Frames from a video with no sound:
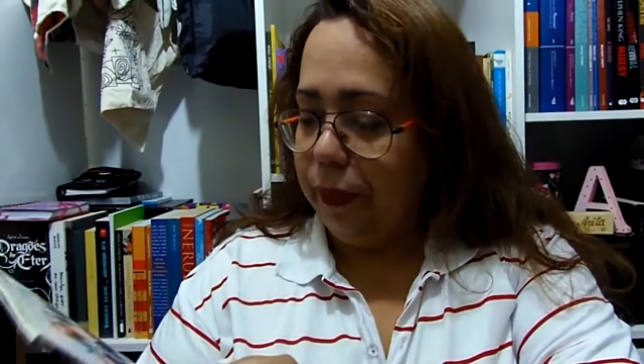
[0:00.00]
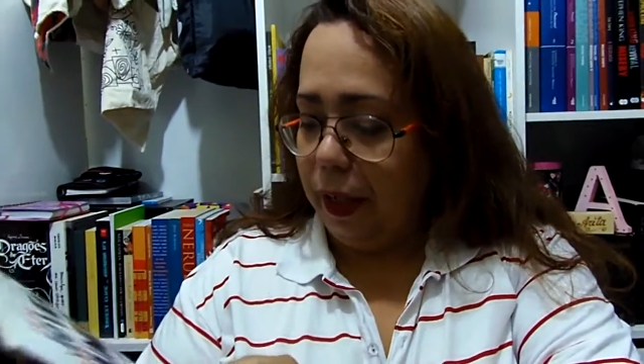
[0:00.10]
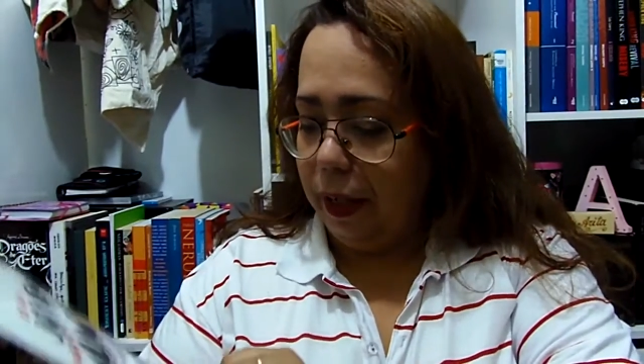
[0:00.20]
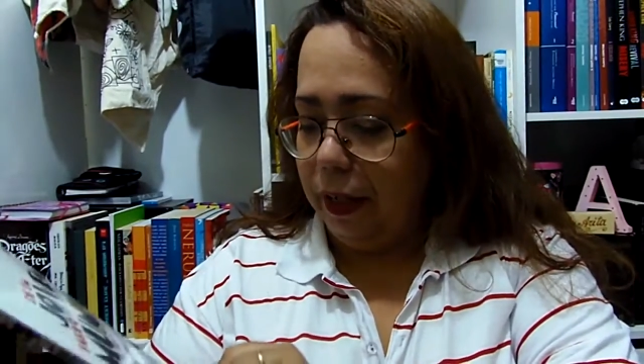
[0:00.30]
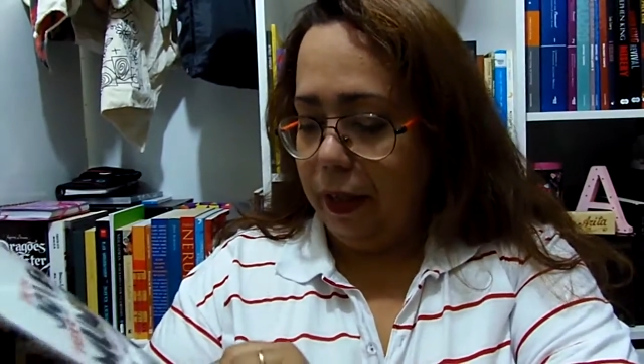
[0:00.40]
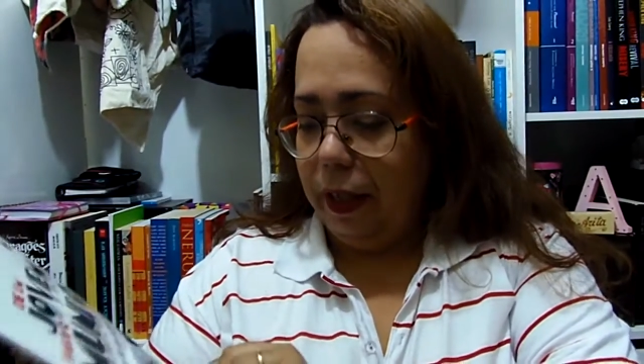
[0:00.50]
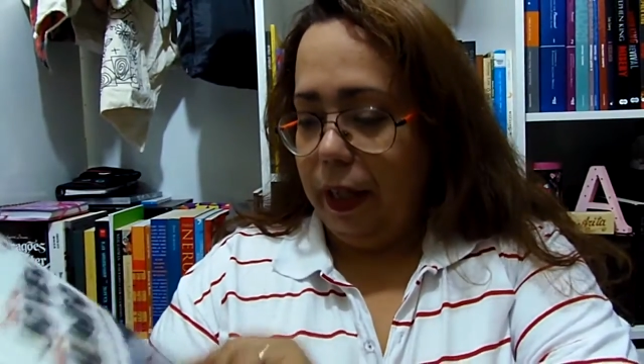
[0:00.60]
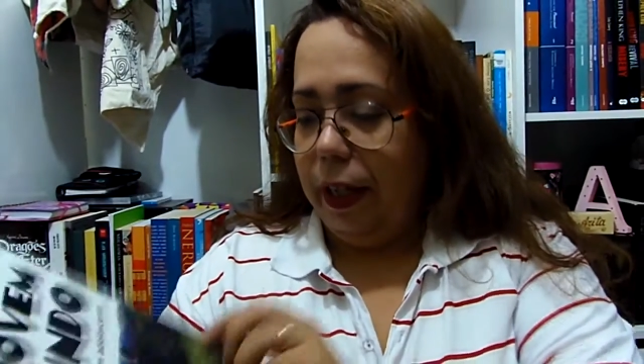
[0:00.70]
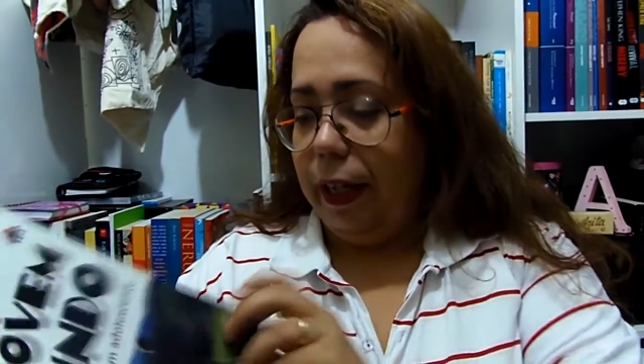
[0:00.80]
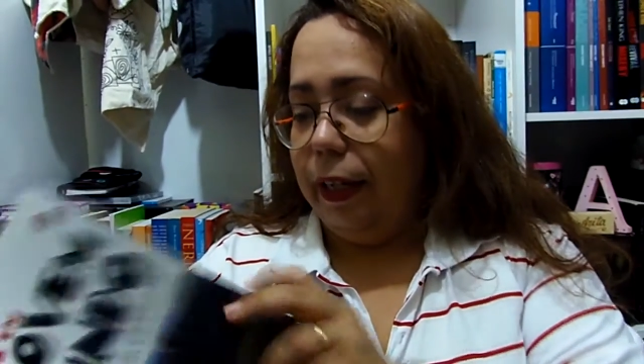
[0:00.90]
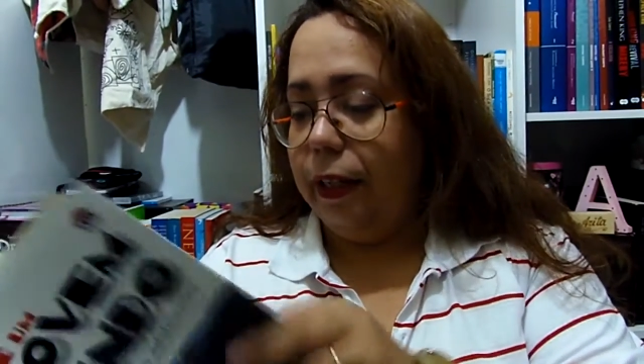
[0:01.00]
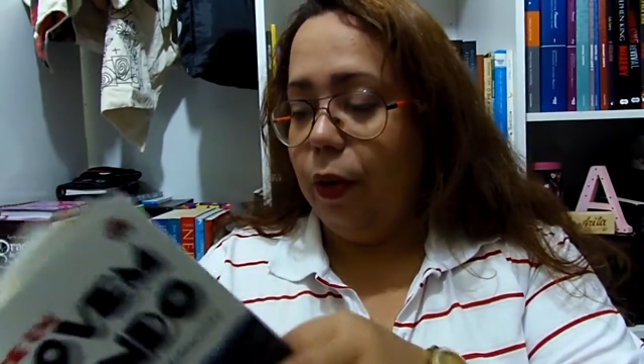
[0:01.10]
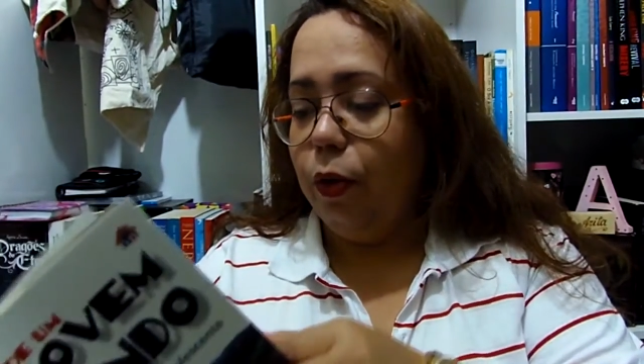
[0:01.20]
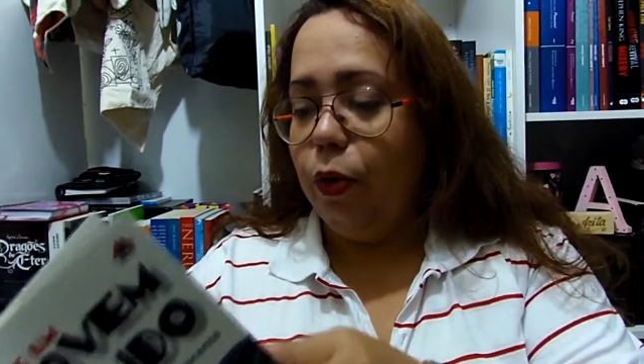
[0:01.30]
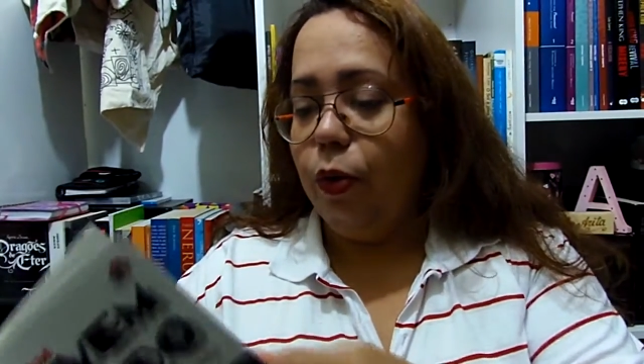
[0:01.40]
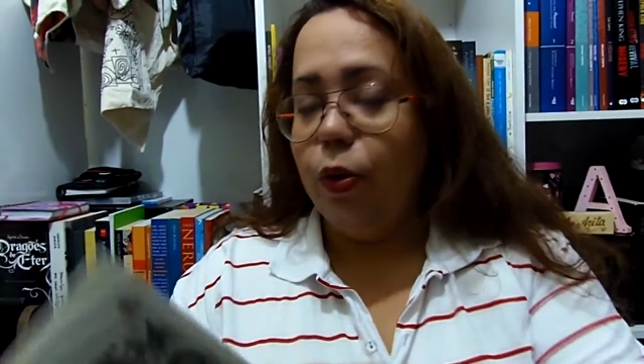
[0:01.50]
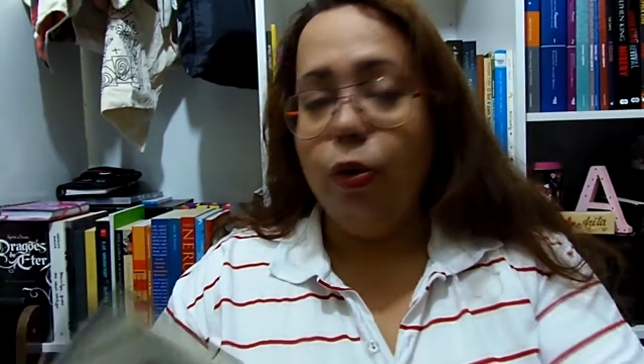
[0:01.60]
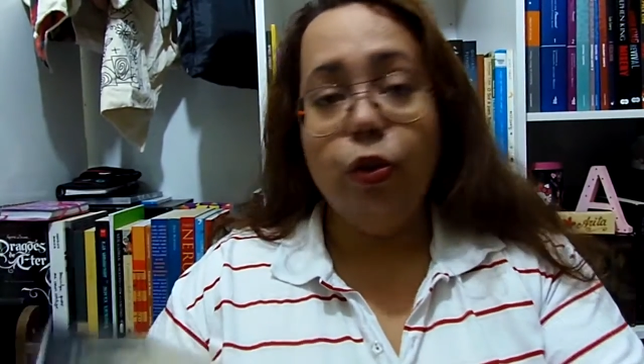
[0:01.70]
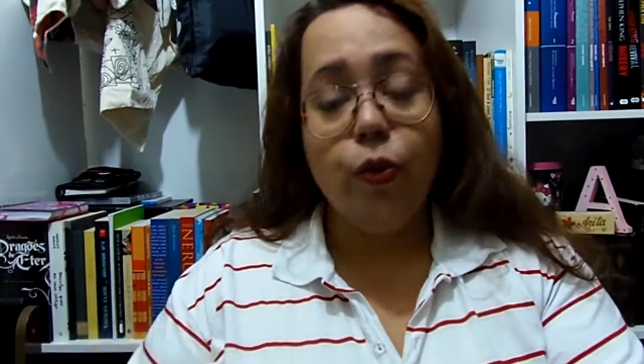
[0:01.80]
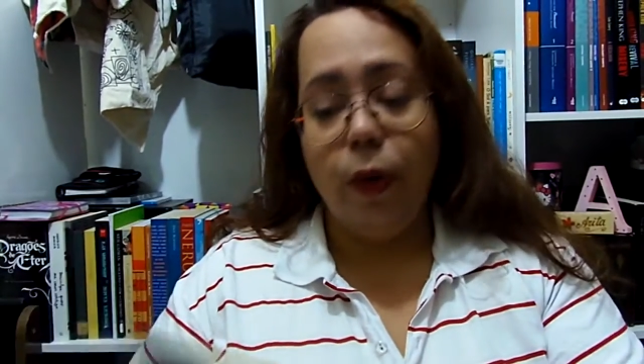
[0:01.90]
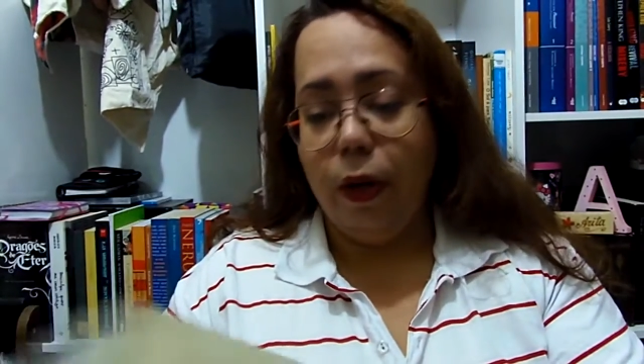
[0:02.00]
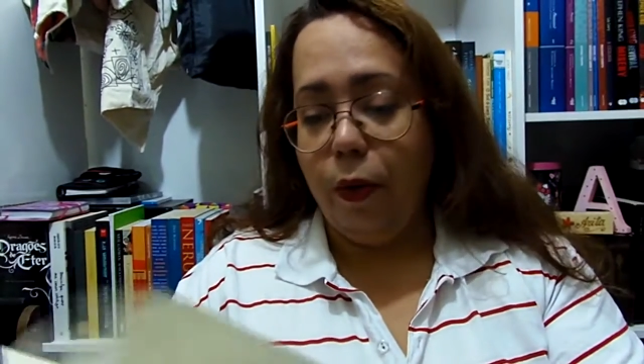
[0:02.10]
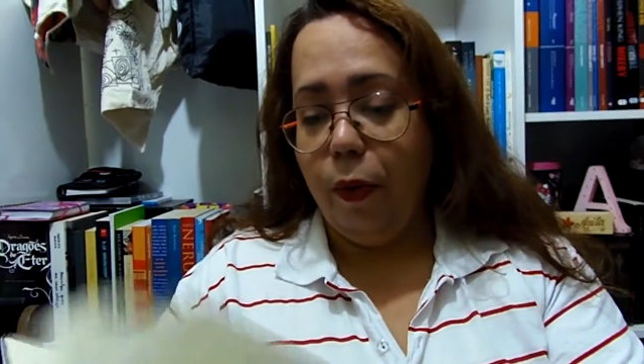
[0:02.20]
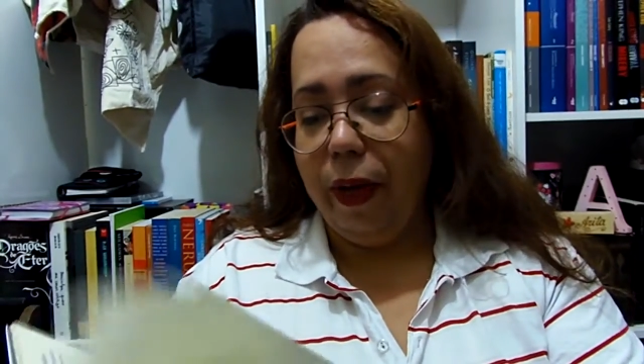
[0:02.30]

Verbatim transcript: tá? Então, o João,